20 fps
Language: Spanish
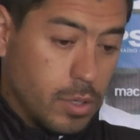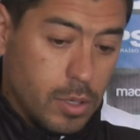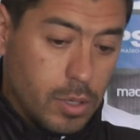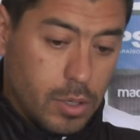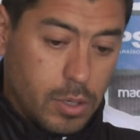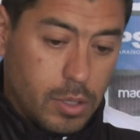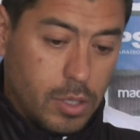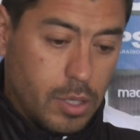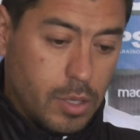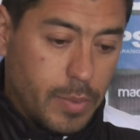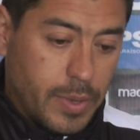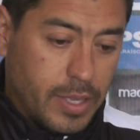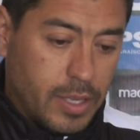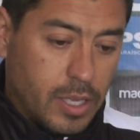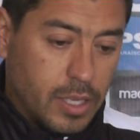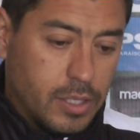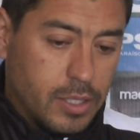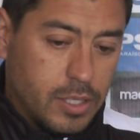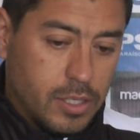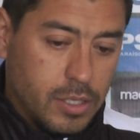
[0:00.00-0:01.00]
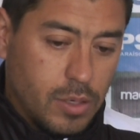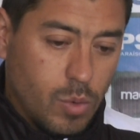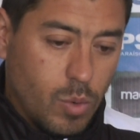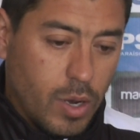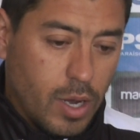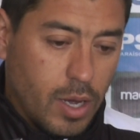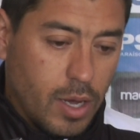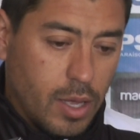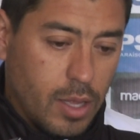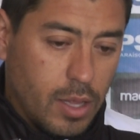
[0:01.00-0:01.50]
eh, independiente si
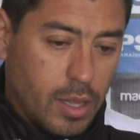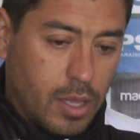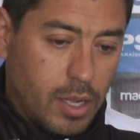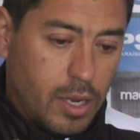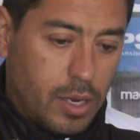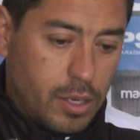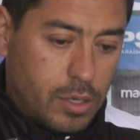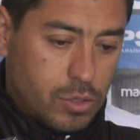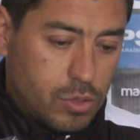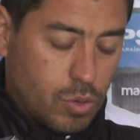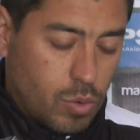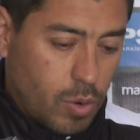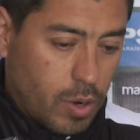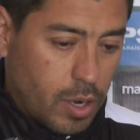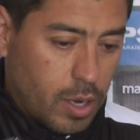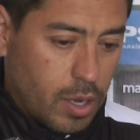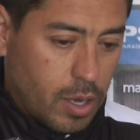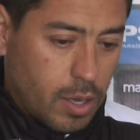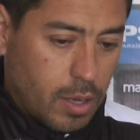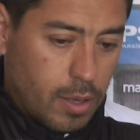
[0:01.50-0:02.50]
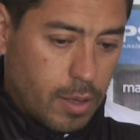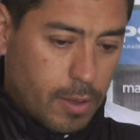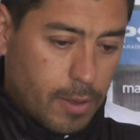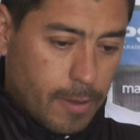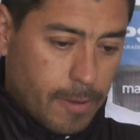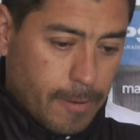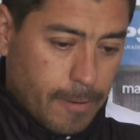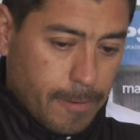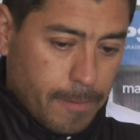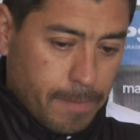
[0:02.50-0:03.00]
juega desde el inicio, juega
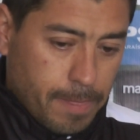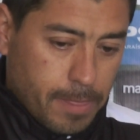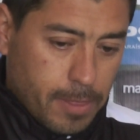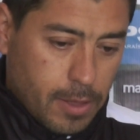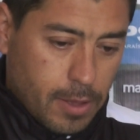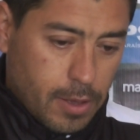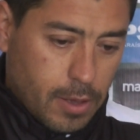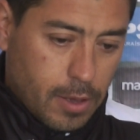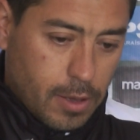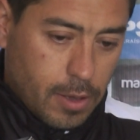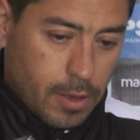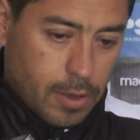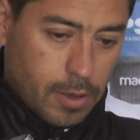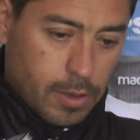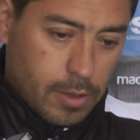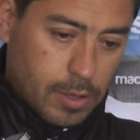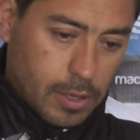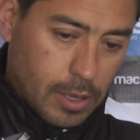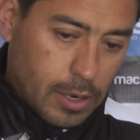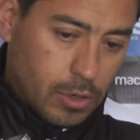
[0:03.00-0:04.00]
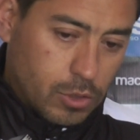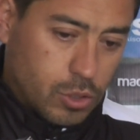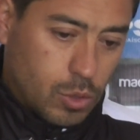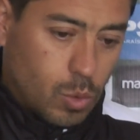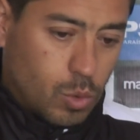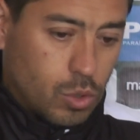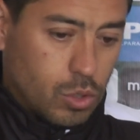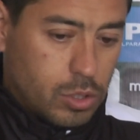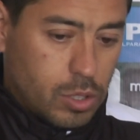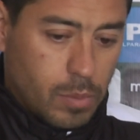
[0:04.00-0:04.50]
en eh, los
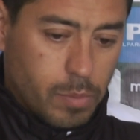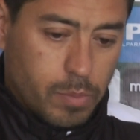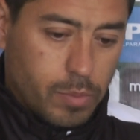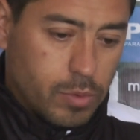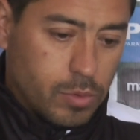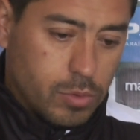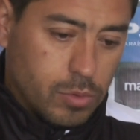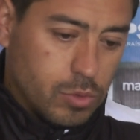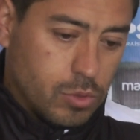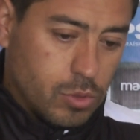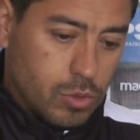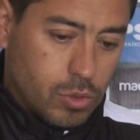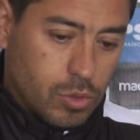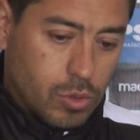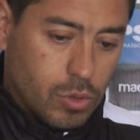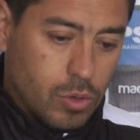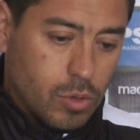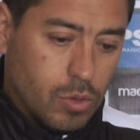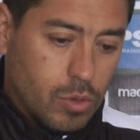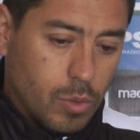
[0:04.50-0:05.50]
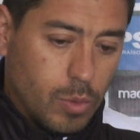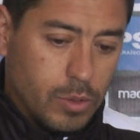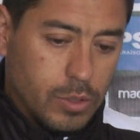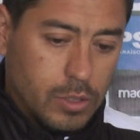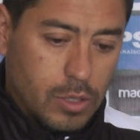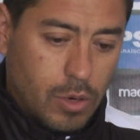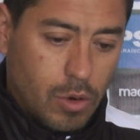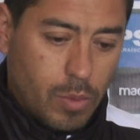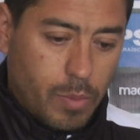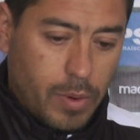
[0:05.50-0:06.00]
segundos tiempos. Nosotros, como
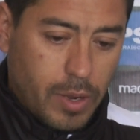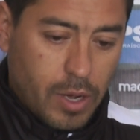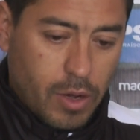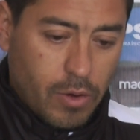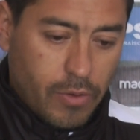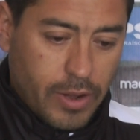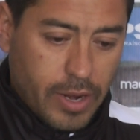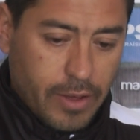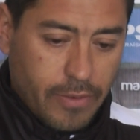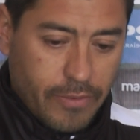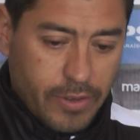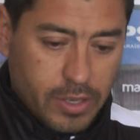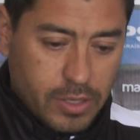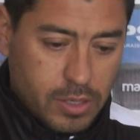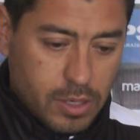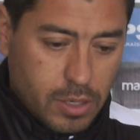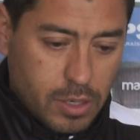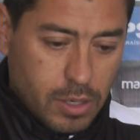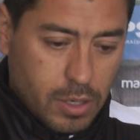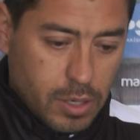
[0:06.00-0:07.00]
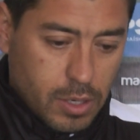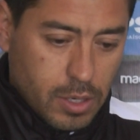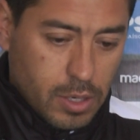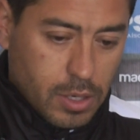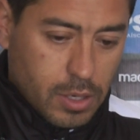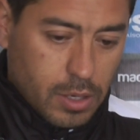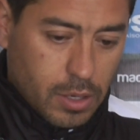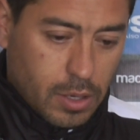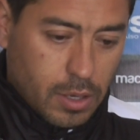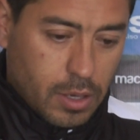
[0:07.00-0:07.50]
se lo he explicado varias veces,
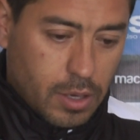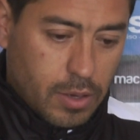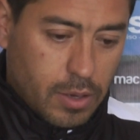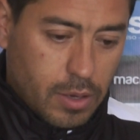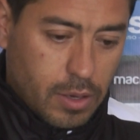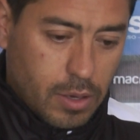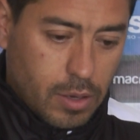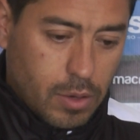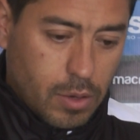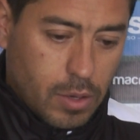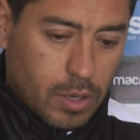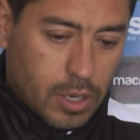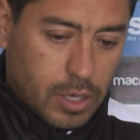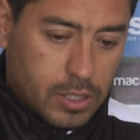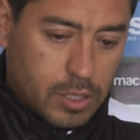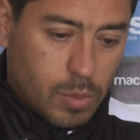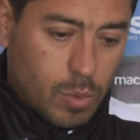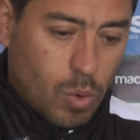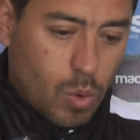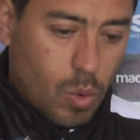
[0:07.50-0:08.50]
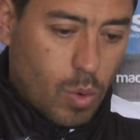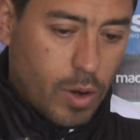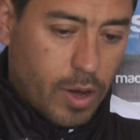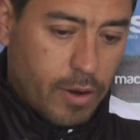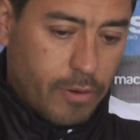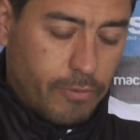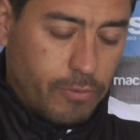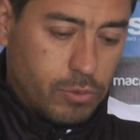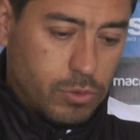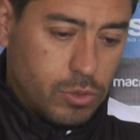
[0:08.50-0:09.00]
hacemos
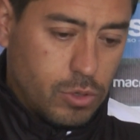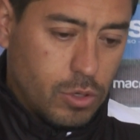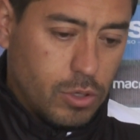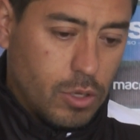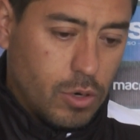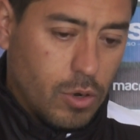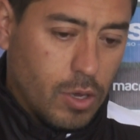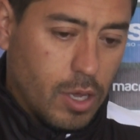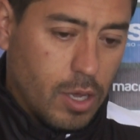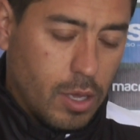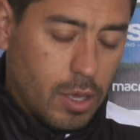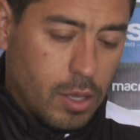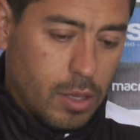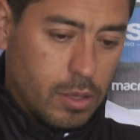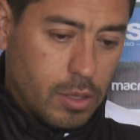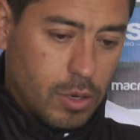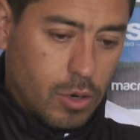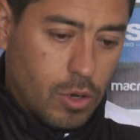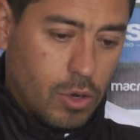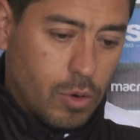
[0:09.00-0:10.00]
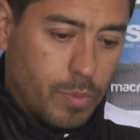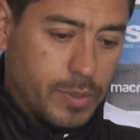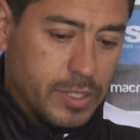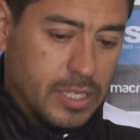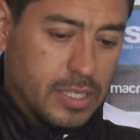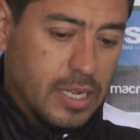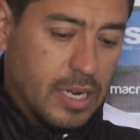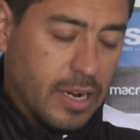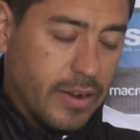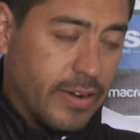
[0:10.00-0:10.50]
jugar en función de lo, que, de lo que nos
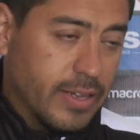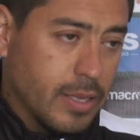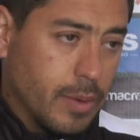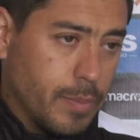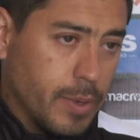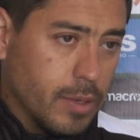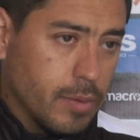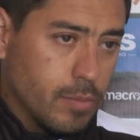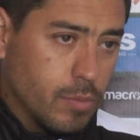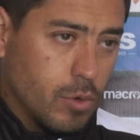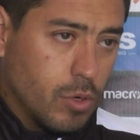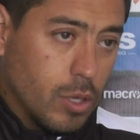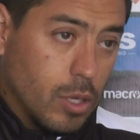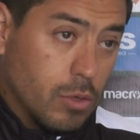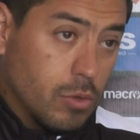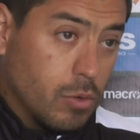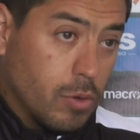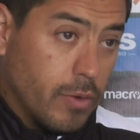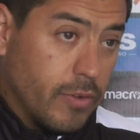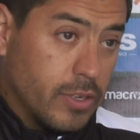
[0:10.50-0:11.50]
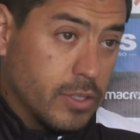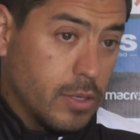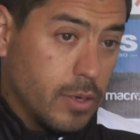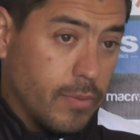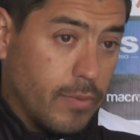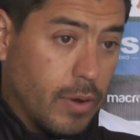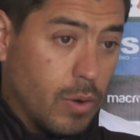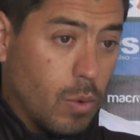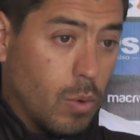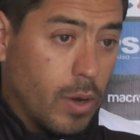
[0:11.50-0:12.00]
presenta el Real también. Por lo tanto, a
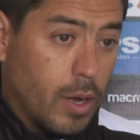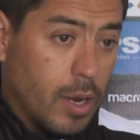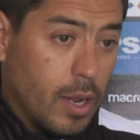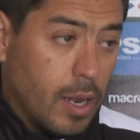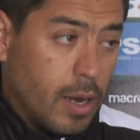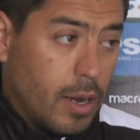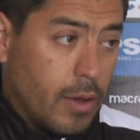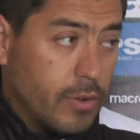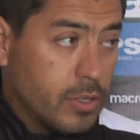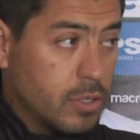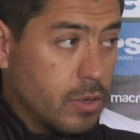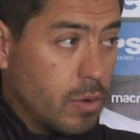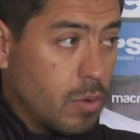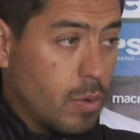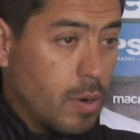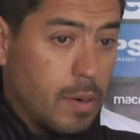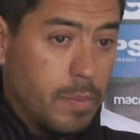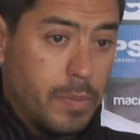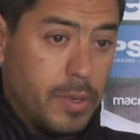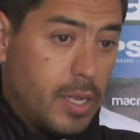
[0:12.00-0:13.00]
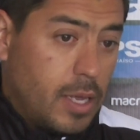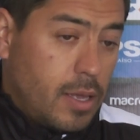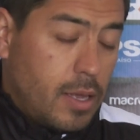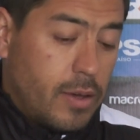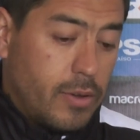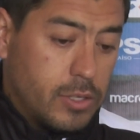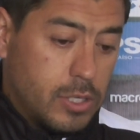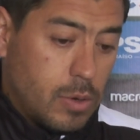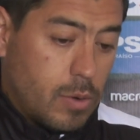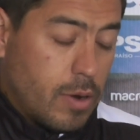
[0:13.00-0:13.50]
veces va a jugar él, a veces va a jugar
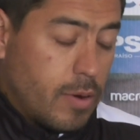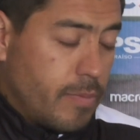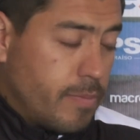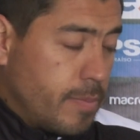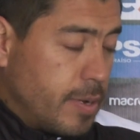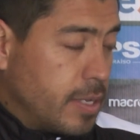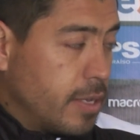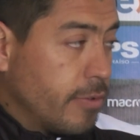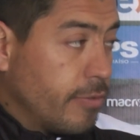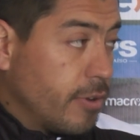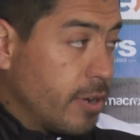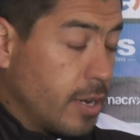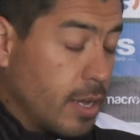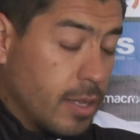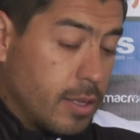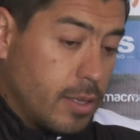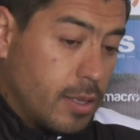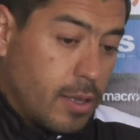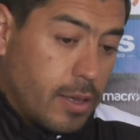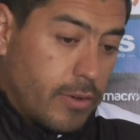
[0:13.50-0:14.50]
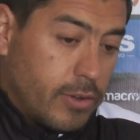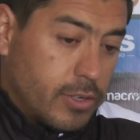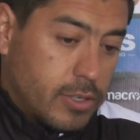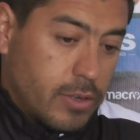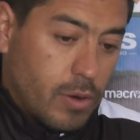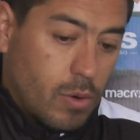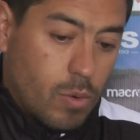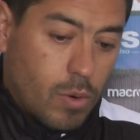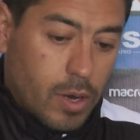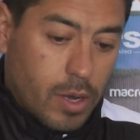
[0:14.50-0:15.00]
Pinilla, a veces va a jugar Matías Fernández, a
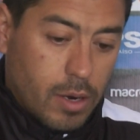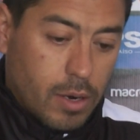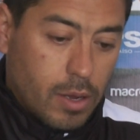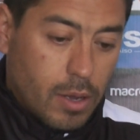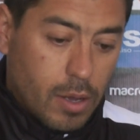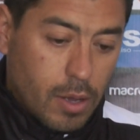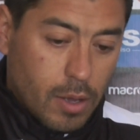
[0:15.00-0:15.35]
veces va a jugar